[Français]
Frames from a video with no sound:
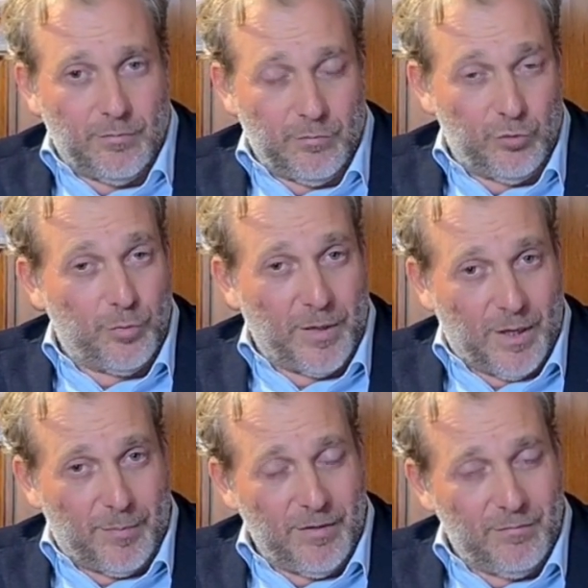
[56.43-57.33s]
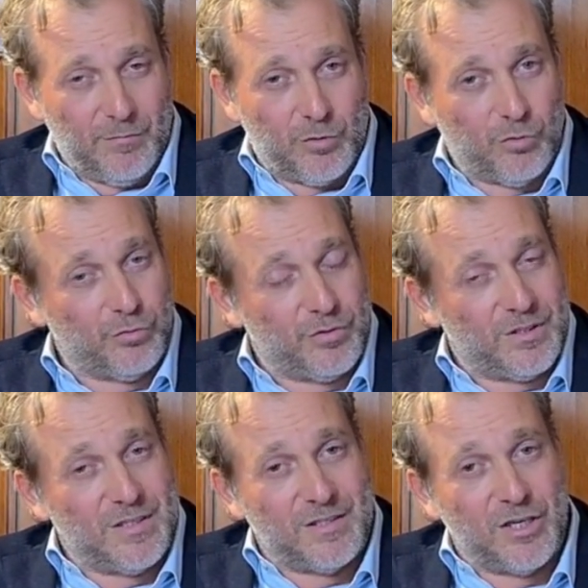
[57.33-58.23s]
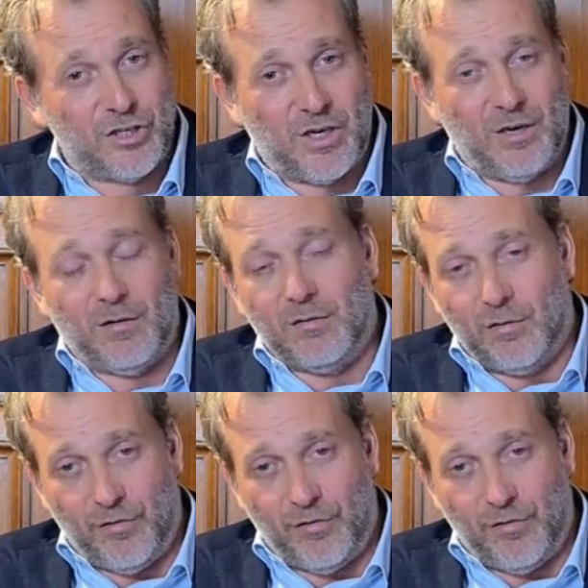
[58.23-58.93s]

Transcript: du PRP, que l'on utilise déjà